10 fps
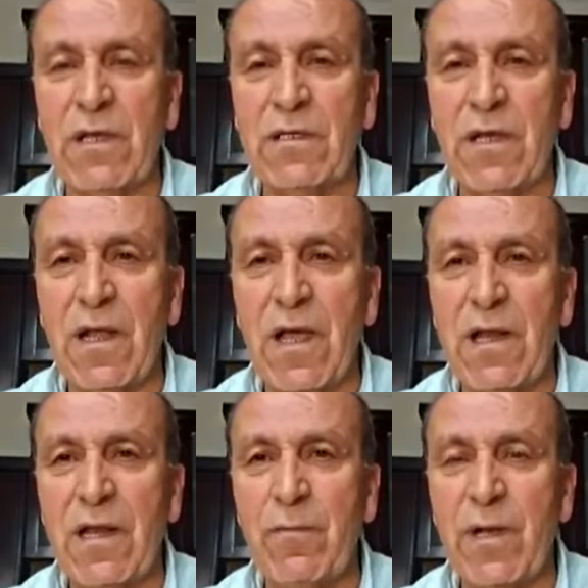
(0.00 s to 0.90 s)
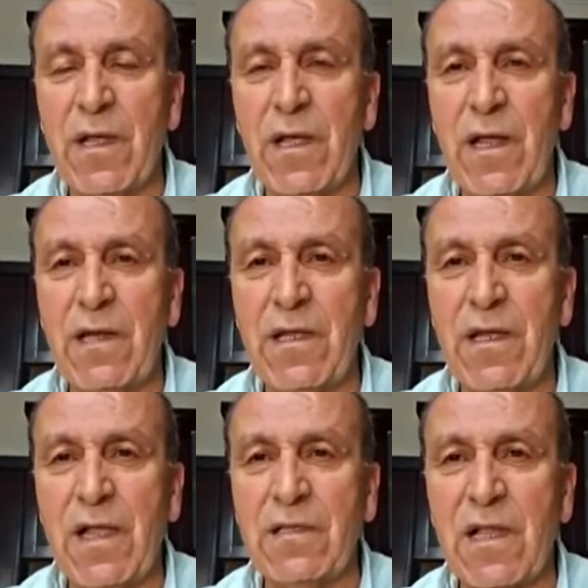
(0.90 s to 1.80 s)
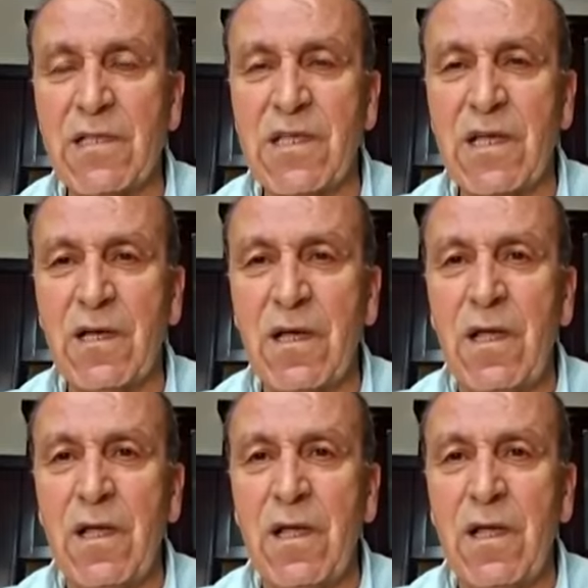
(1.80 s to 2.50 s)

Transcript: الاحتلال من خلاله أن تنسخ